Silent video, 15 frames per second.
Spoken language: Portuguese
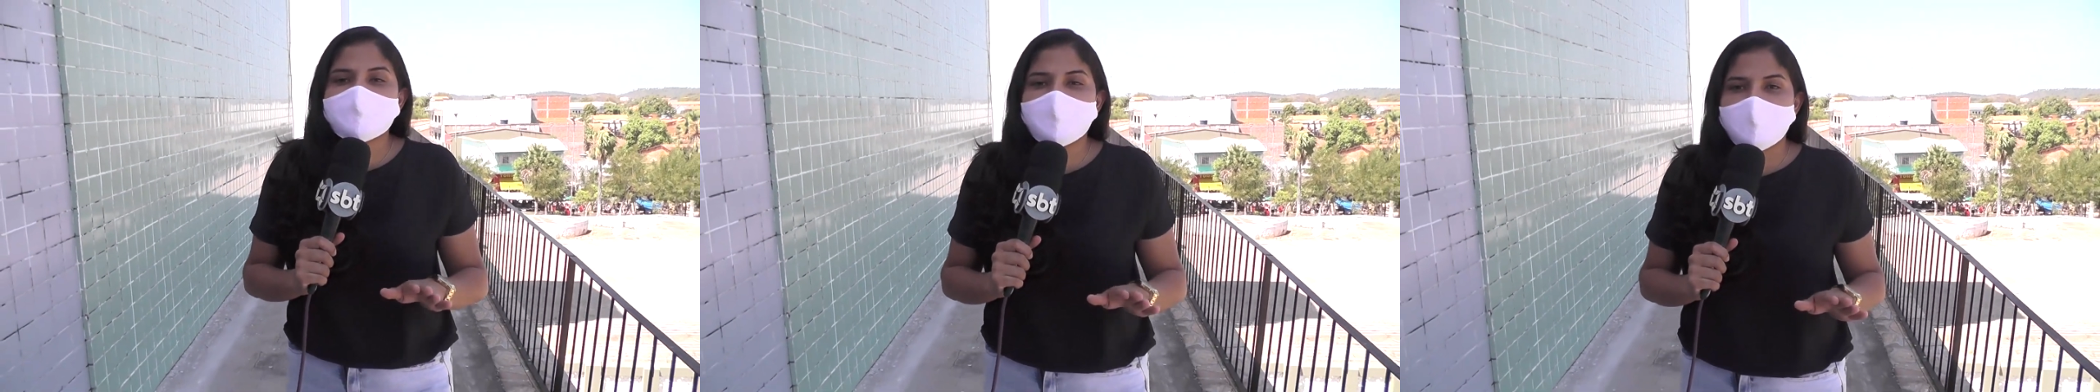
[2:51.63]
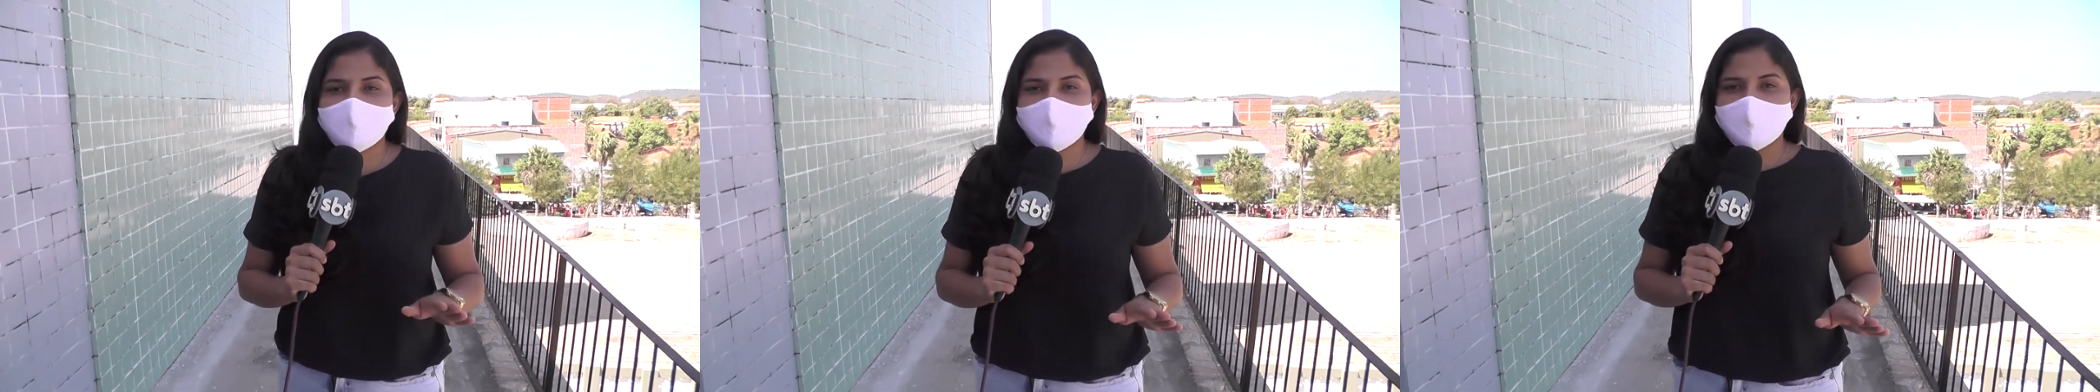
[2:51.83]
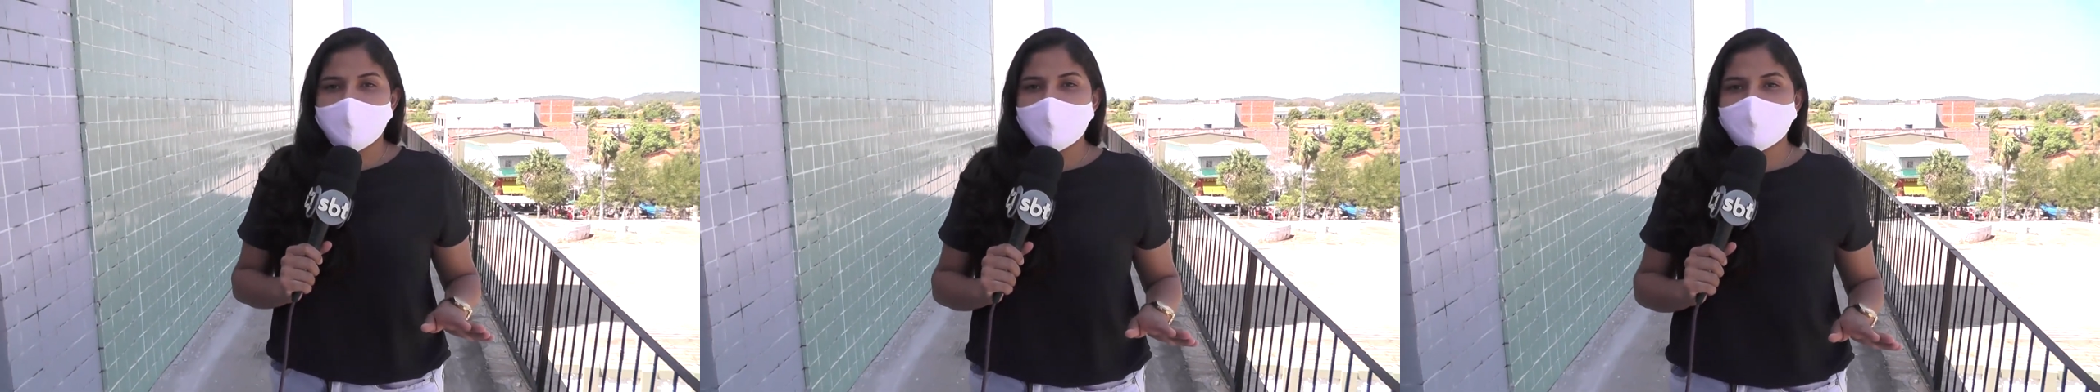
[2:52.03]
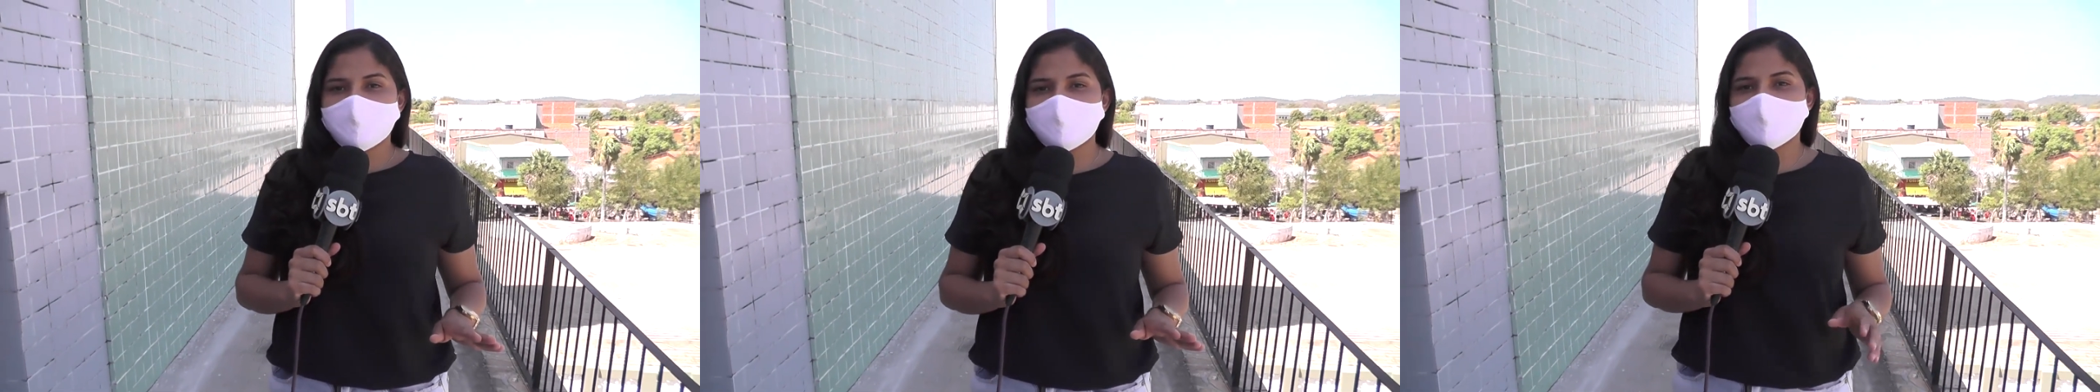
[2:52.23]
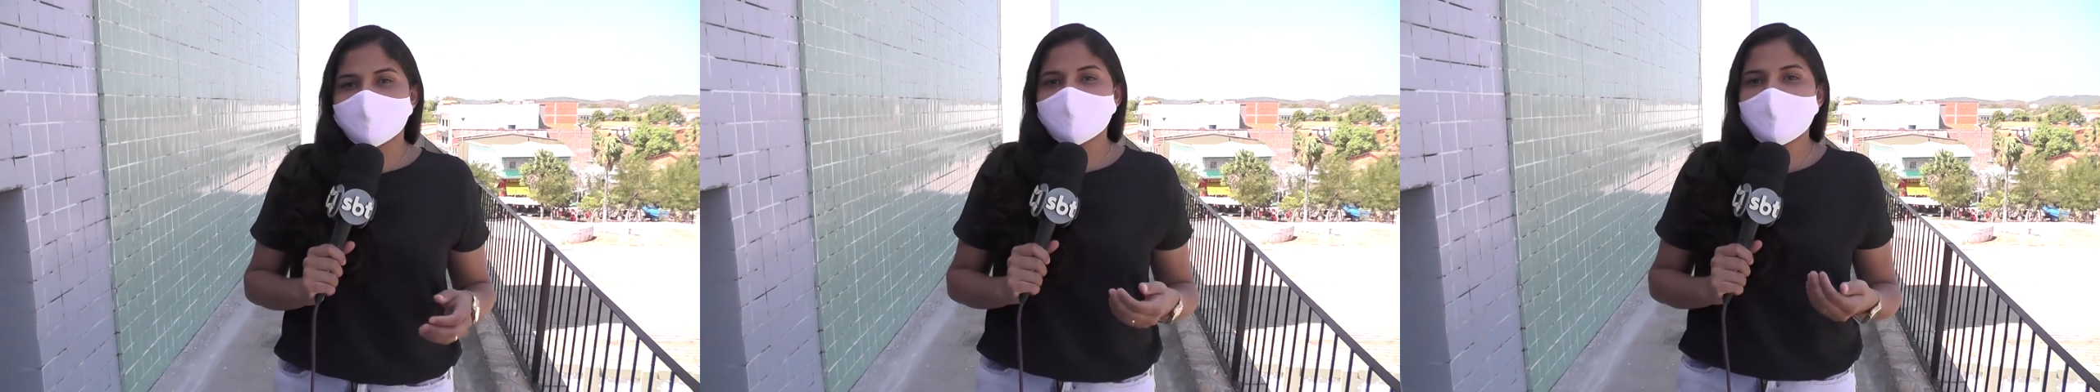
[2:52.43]

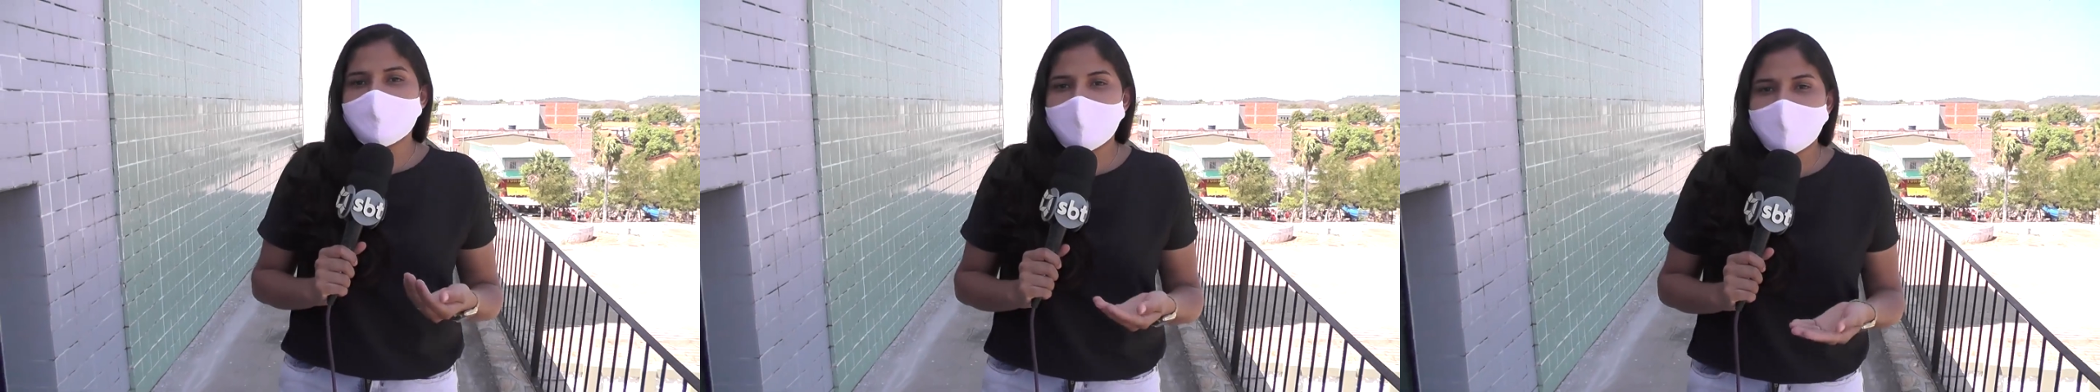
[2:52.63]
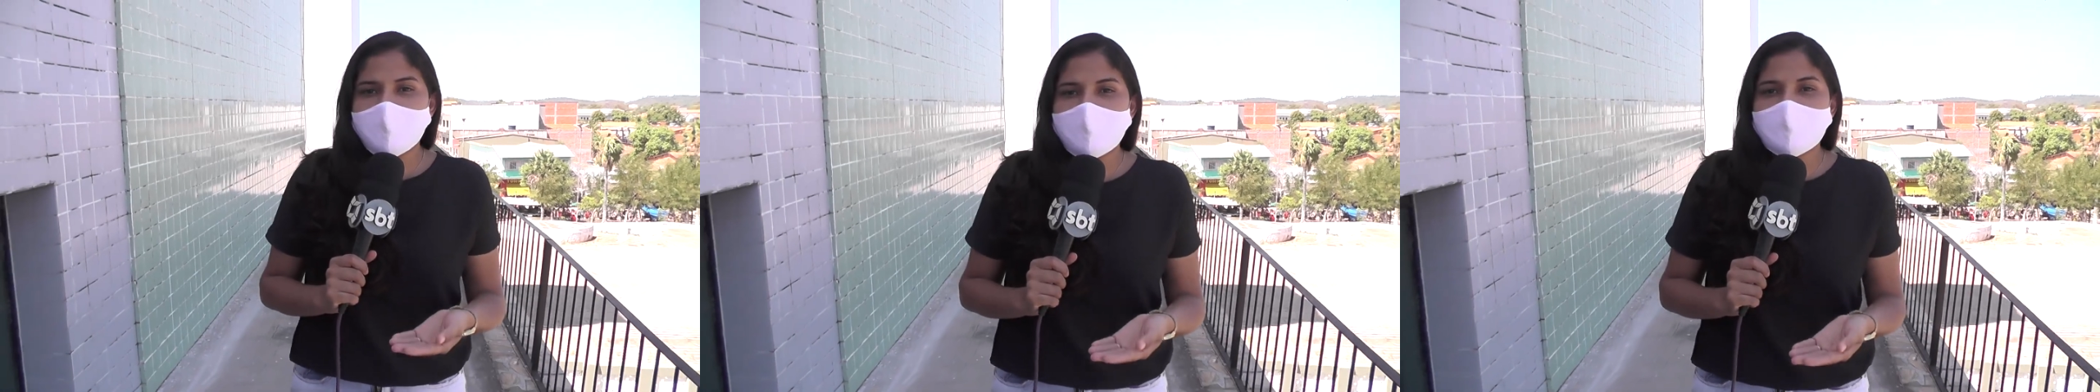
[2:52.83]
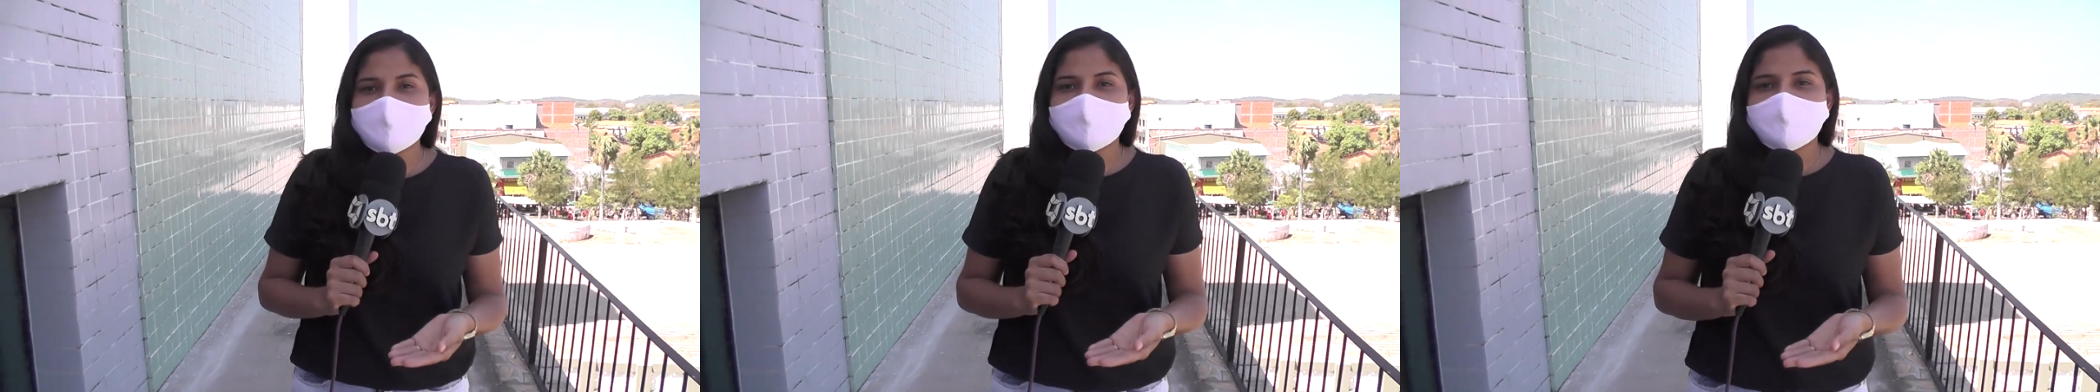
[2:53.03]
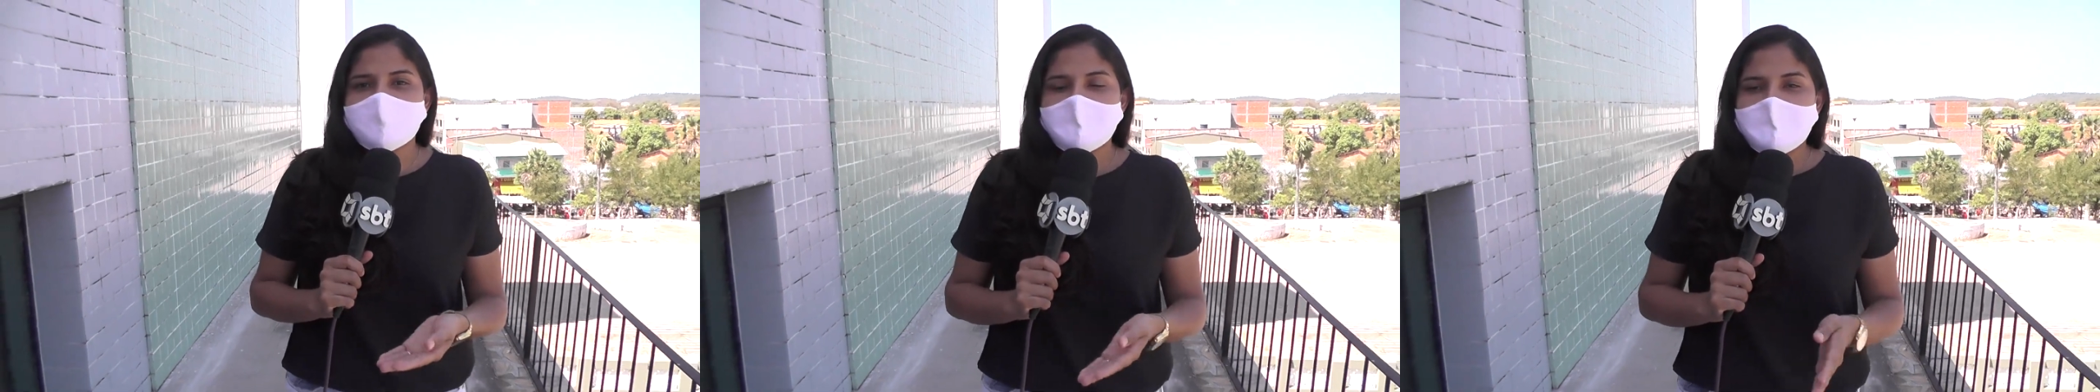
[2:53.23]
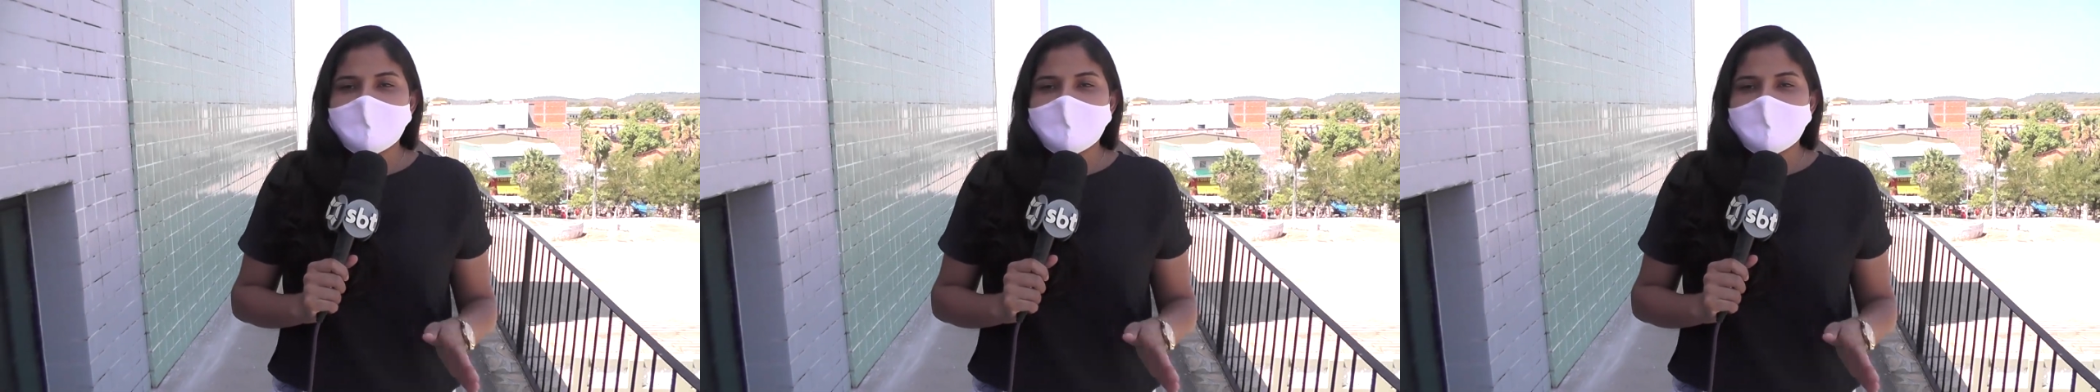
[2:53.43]
festejos do país.